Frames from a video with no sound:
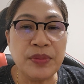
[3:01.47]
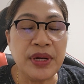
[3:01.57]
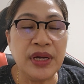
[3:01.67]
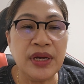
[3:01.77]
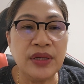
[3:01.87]

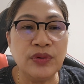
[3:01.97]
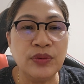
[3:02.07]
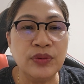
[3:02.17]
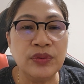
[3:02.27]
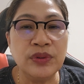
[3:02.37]
ma
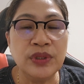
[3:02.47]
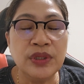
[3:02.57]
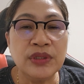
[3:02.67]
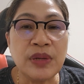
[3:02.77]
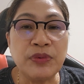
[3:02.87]
ano
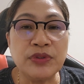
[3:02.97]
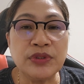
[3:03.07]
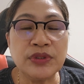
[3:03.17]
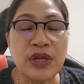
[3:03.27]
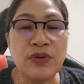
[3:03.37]

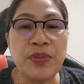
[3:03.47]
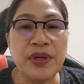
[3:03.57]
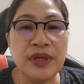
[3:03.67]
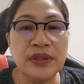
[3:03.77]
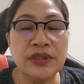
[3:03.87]
tapos kayo pa
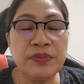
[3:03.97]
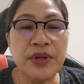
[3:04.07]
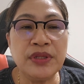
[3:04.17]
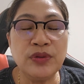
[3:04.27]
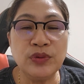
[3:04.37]
nag
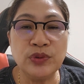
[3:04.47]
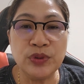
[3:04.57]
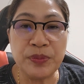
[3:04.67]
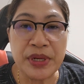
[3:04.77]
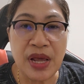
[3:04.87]
siyempre
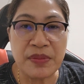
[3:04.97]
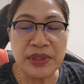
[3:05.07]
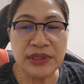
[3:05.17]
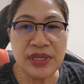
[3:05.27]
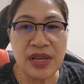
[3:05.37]
tinutur pa namin
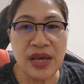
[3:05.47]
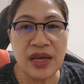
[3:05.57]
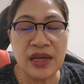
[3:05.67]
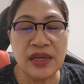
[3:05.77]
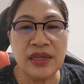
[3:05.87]

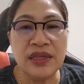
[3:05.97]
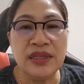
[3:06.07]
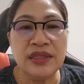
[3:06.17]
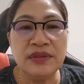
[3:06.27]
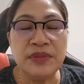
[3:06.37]
sila
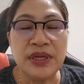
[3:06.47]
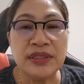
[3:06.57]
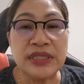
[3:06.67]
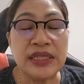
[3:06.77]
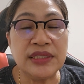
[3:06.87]
mga
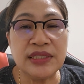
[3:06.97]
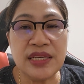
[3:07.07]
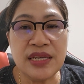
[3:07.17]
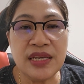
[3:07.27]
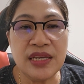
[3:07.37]

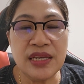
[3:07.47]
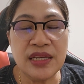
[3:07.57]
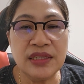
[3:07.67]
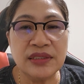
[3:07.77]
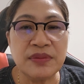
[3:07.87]

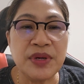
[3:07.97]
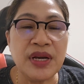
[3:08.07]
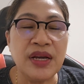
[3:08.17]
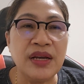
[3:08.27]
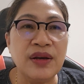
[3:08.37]
sightseeing sa
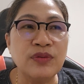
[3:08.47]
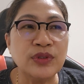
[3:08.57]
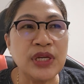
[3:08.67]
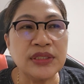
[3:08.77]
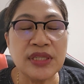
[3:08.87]
mga kung
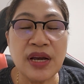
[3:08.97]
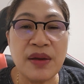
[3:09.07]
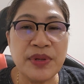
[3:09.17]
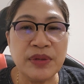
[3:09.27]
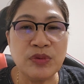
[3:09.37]
saan-saan
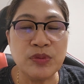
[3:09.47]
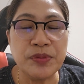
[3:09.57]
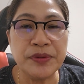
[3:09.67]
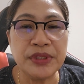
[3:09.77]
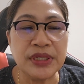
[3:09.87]
kami
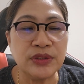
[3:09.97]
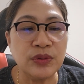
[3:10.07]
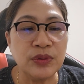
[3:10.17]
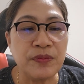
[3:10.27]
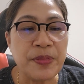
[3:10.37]
nagpupunta.
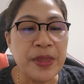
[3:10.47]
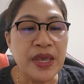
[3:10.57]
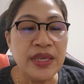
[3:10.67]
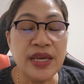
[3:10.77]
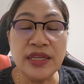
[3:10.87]
So
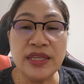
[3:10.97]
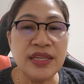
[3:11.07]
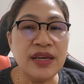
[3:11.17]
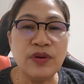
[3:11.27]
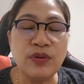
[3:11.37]
yan
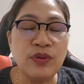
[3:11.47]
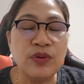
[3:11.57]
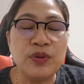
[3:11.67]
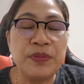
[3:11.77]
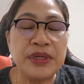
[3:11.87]
hindi
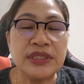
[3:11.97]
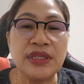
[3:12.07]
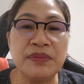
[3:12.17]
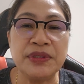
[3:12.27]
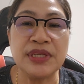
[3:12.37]
ako pag nasa
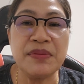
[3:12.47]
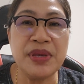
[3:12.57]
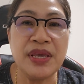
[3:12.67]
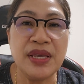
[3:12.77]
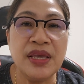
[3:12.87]
labas
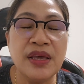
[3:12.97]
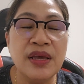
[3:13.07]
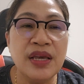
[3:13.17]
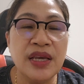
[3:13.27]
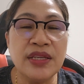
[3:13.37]
kami,
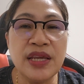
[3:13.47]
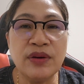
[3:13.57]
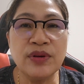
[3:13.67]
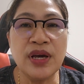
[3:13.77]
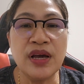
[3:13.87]
hindi
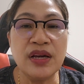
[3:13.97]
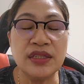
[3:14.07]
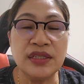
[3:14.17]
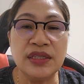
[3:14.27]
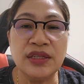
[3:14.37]
ako
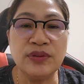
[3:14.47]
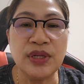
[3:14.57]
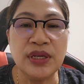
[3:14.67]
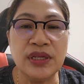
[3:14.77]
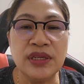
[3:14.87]
nakaka ano ng